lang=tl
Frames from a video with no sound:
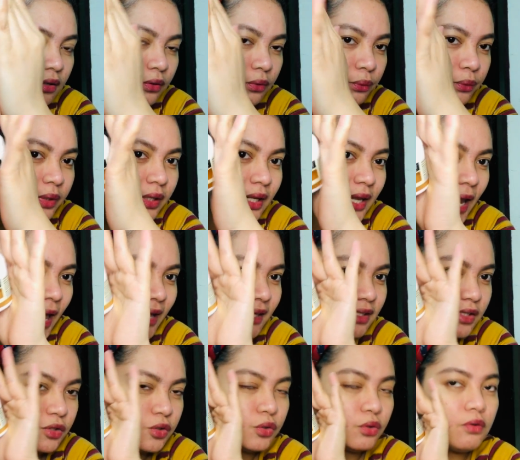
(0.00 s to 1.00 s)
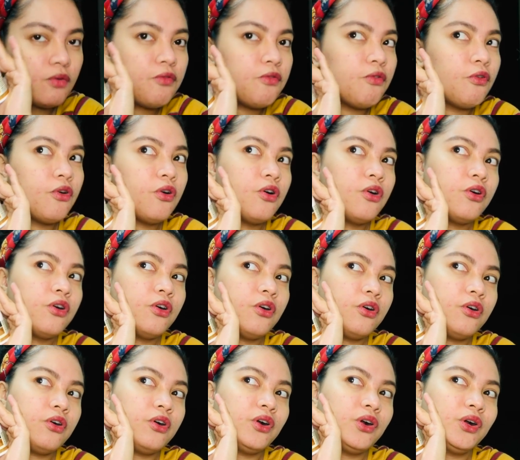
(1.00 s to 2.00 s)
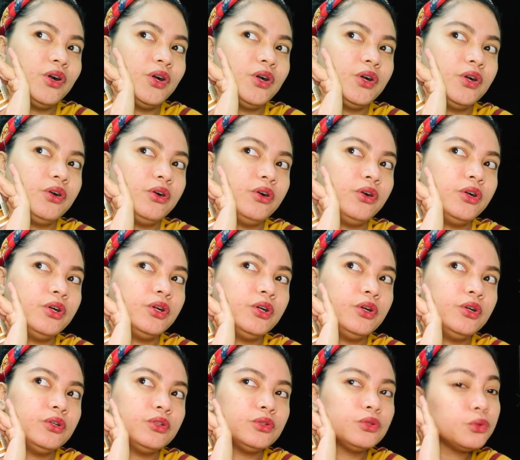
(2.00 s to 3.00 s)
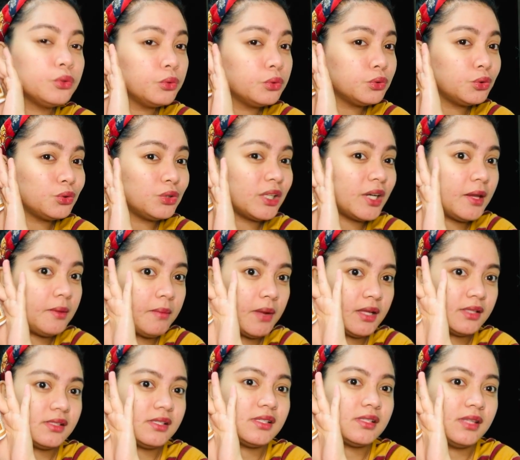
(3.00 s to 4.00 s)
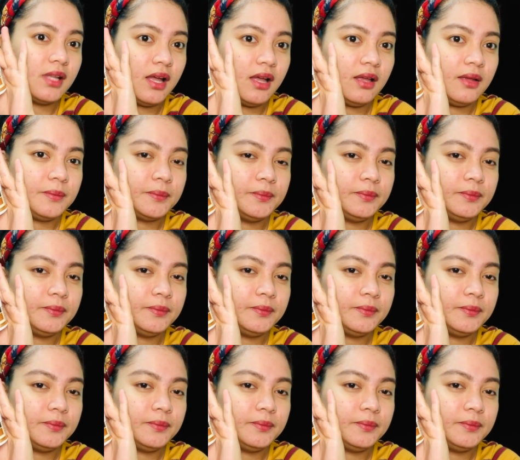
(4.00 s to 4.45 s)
will last you for 2 to 3 months na.